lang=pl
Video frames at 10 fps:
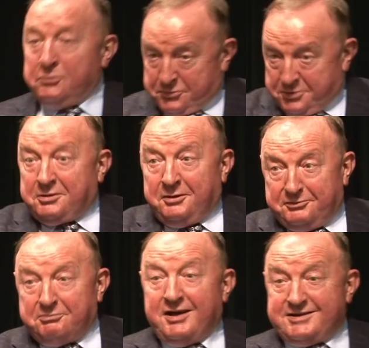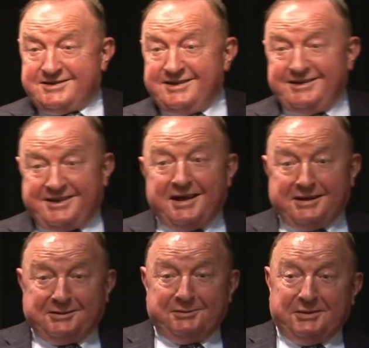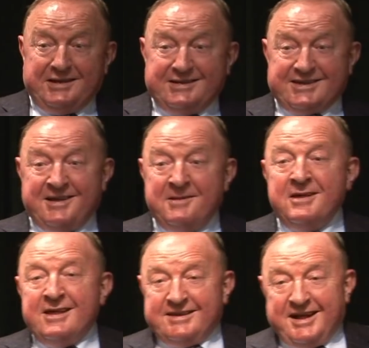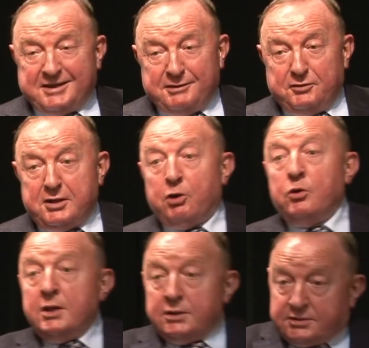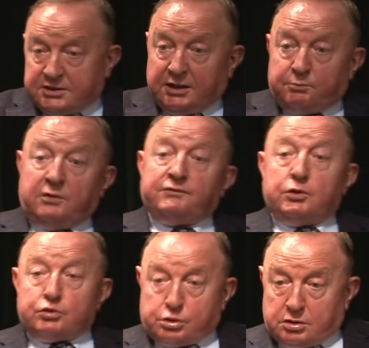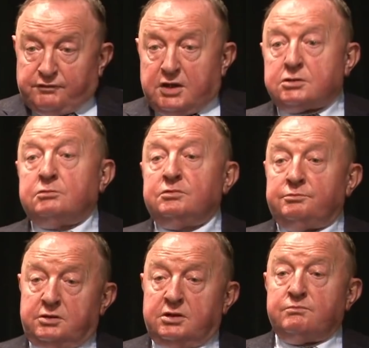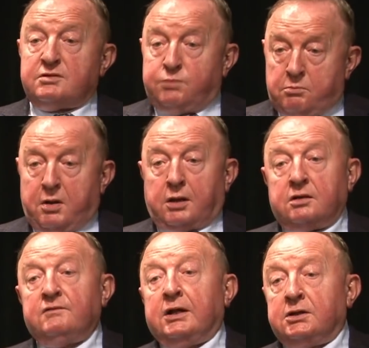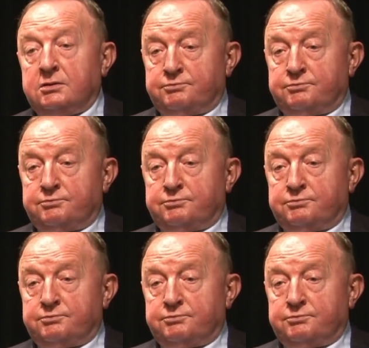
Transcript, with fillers: No to właśnie tak to będzie. Taki finał. Serbowie już to wiedzą, bo byli zbombardowani